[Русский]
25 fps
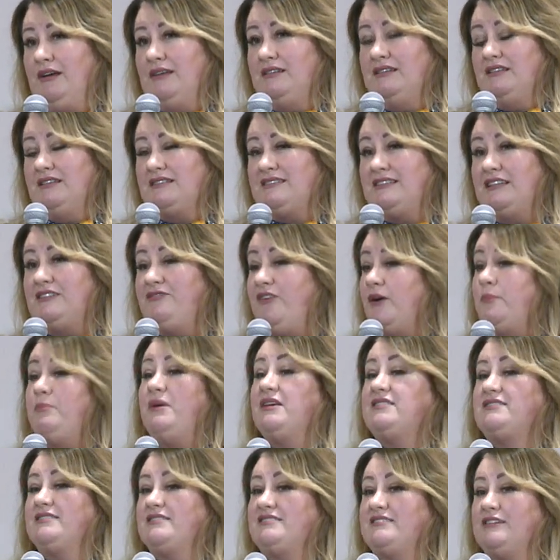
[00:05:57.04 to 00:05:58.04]
э, за два
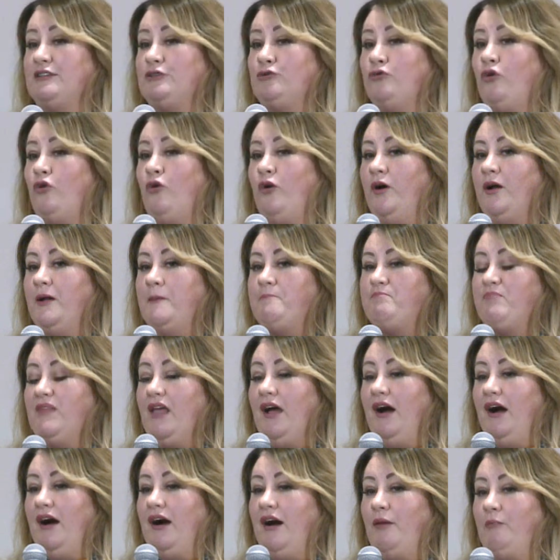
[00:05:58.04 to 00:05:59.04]
месяца до
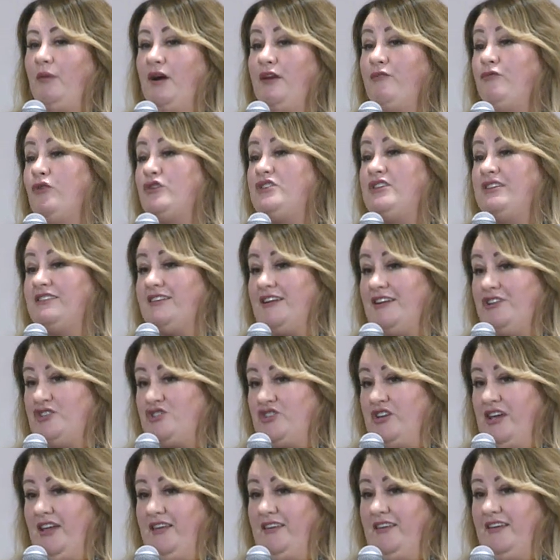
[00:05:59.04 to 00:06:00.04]
а, моего день
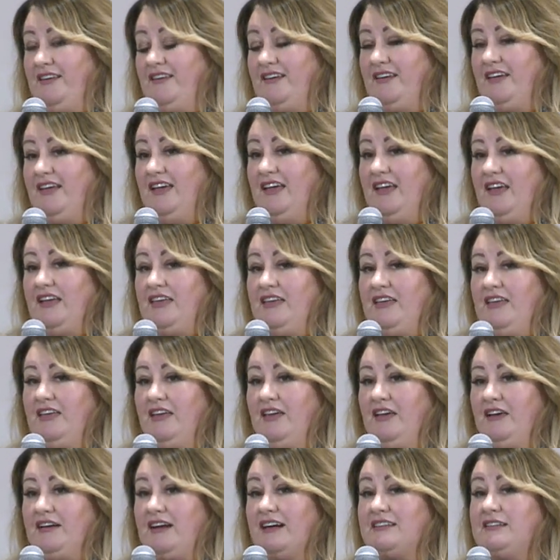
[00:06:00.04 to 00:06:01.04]
рождения.
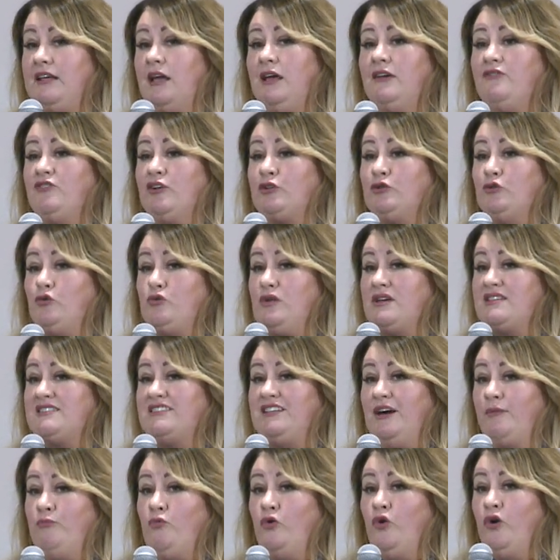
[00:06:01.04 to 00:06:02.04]
И когда я вернулась
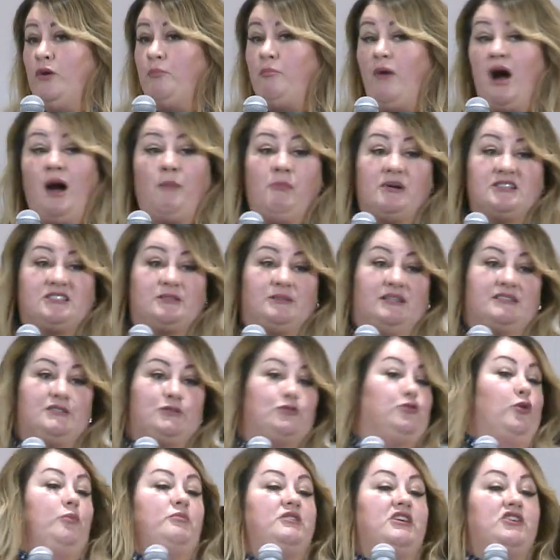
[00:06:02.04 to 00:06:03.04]
домой, мама с
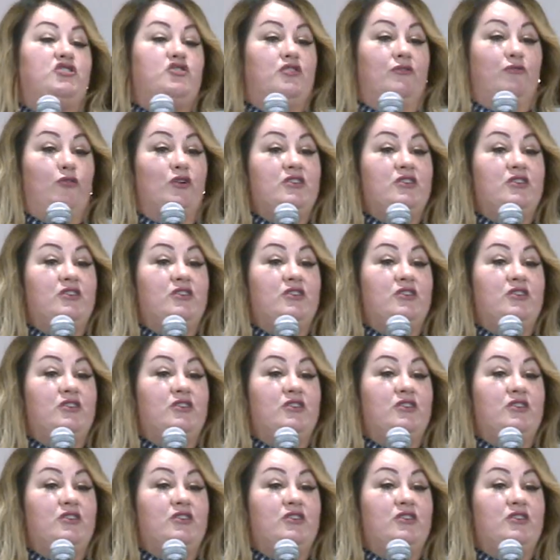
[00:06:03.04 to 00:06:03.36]
отцом ничего